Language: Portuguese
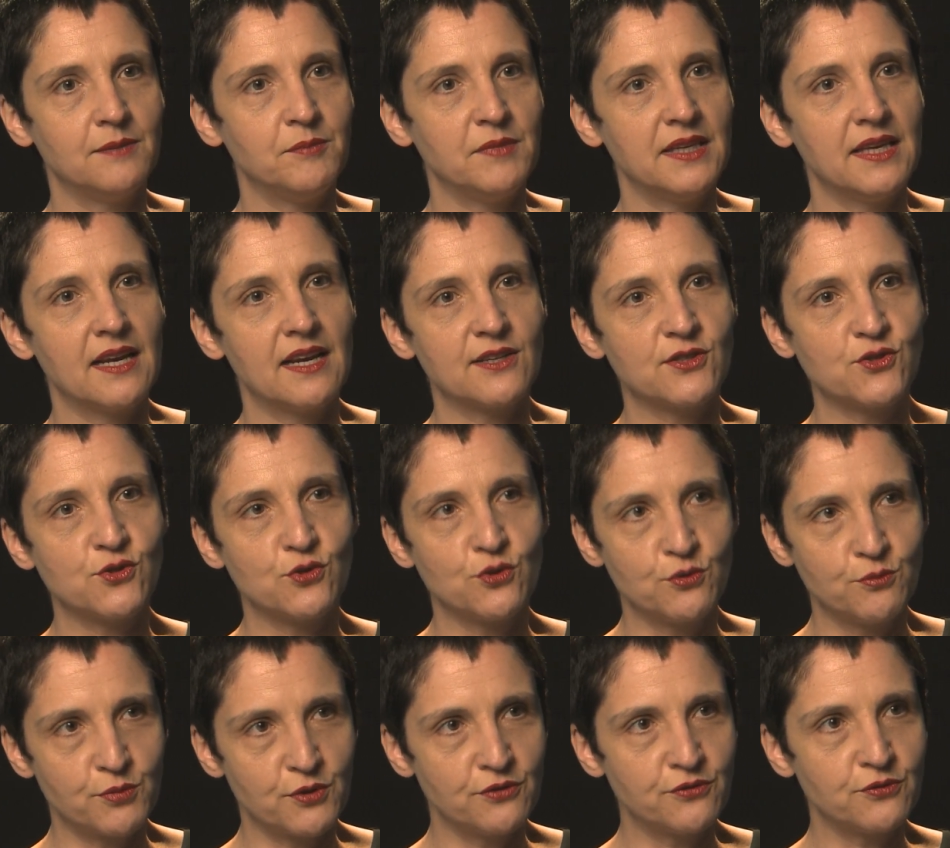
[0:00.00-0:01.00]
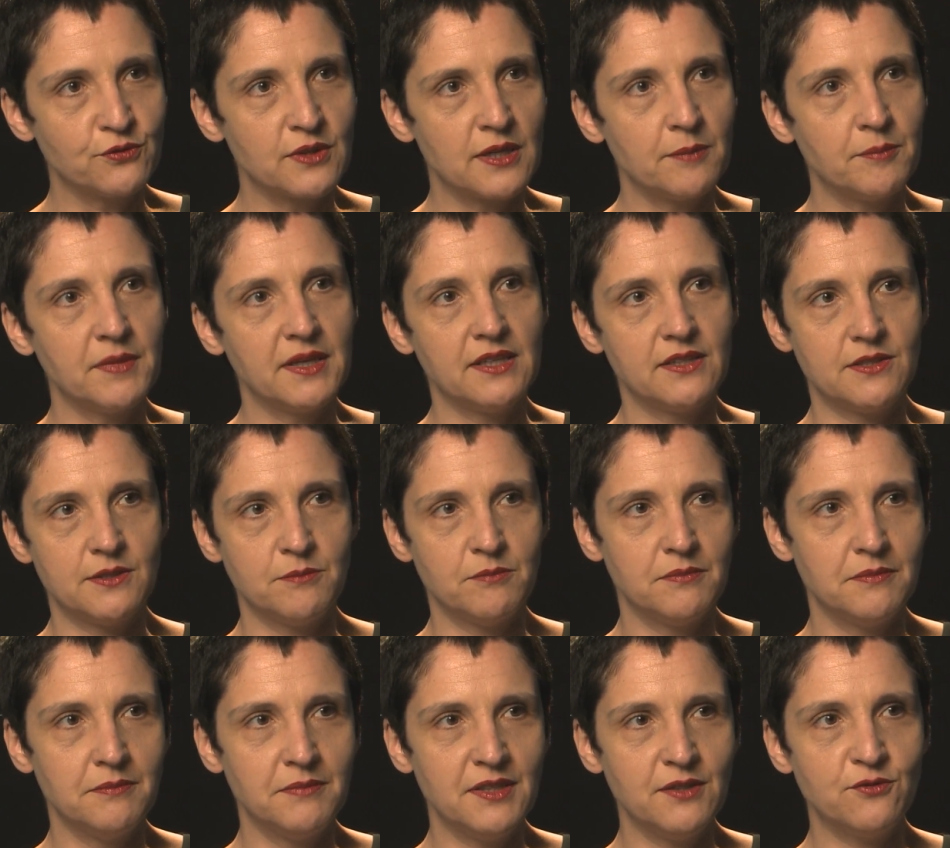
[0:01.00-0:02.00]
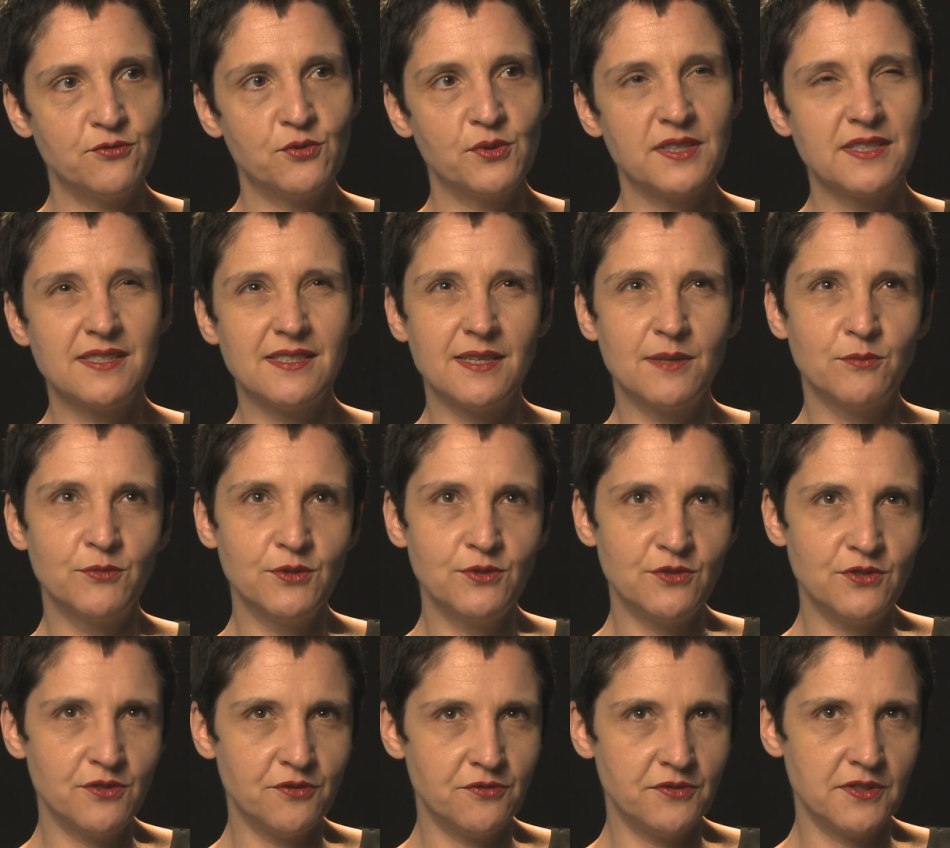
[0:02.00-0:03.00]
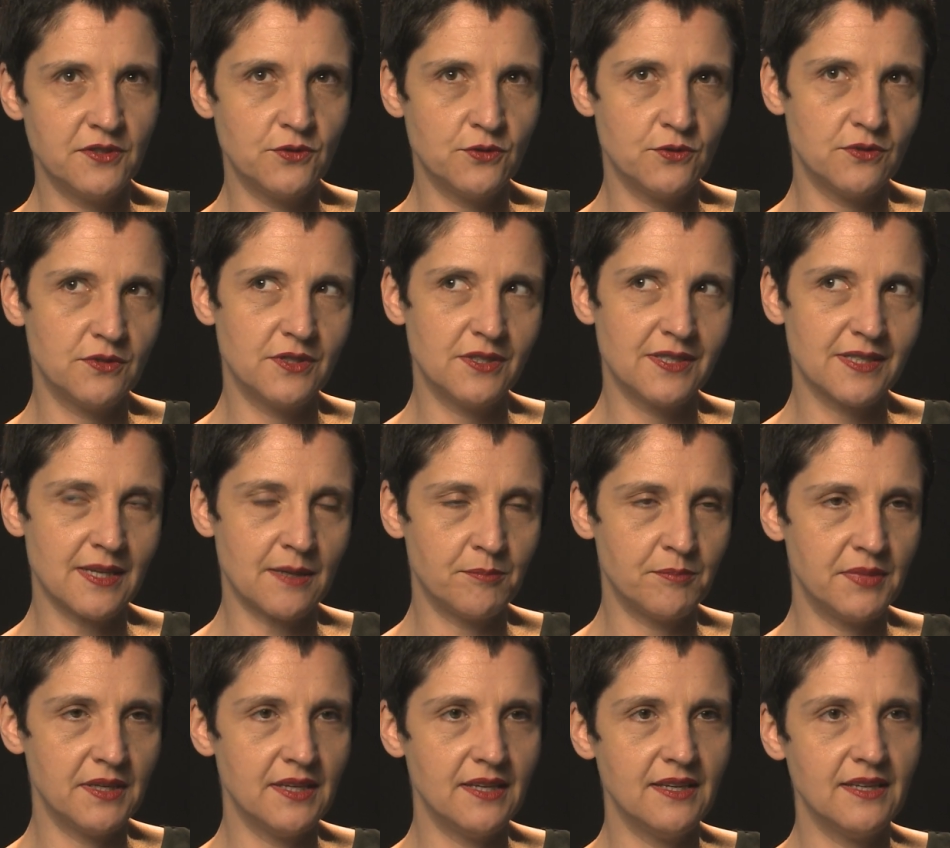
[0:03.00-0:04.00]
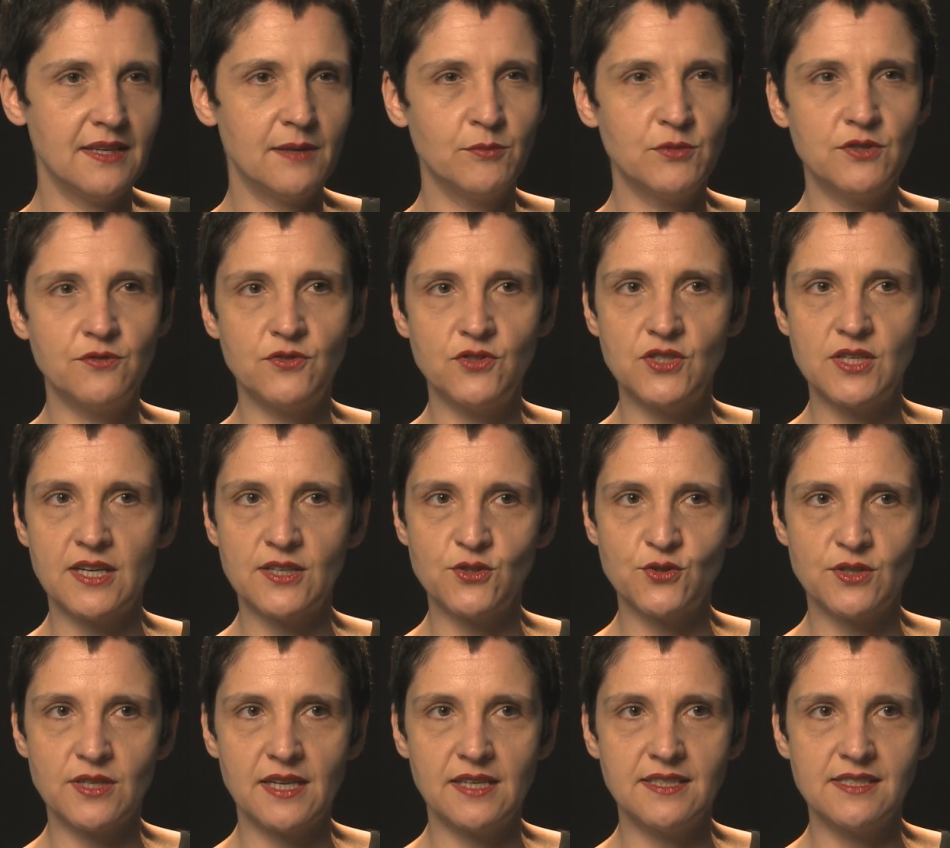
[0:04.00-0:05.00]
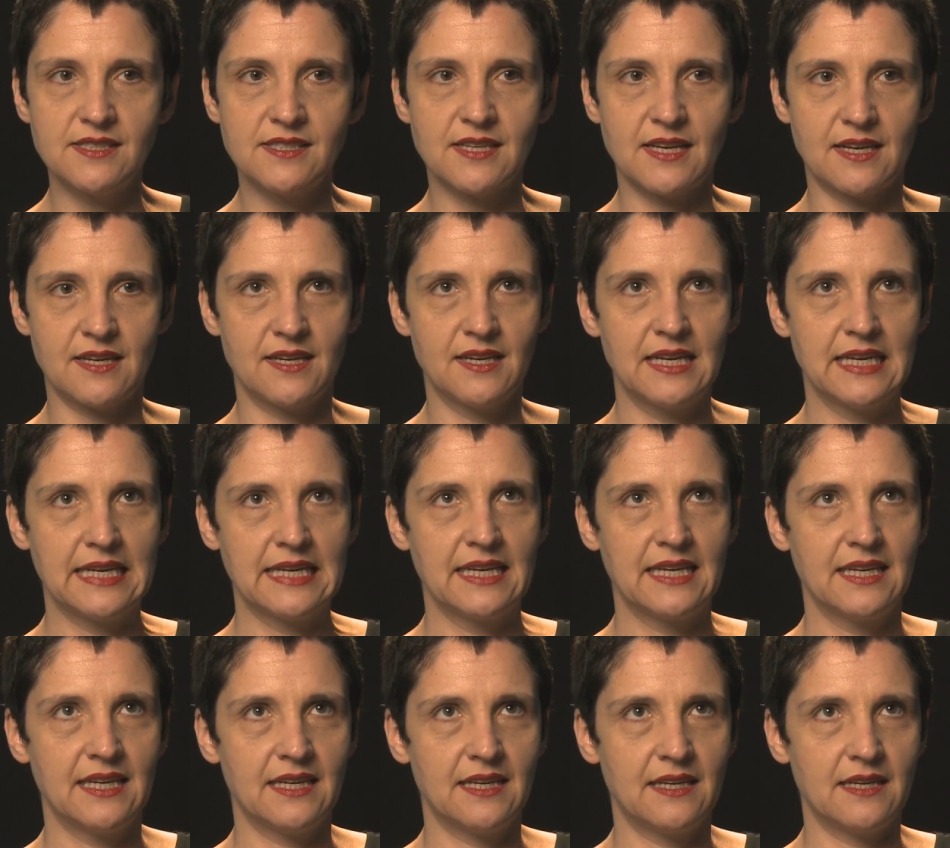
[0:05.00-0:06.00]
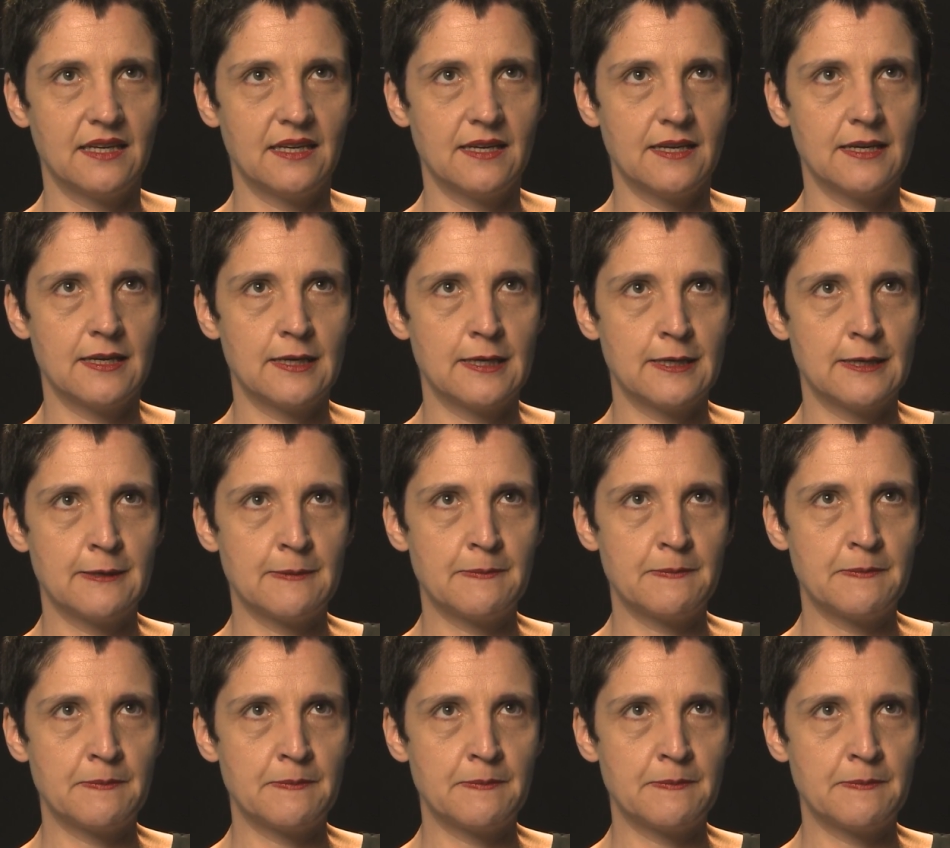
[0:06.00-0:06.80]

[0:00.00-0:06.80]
me relaciono profundamente me influencia, é muito difícil de saber e é muito difícil de racionalizar. É,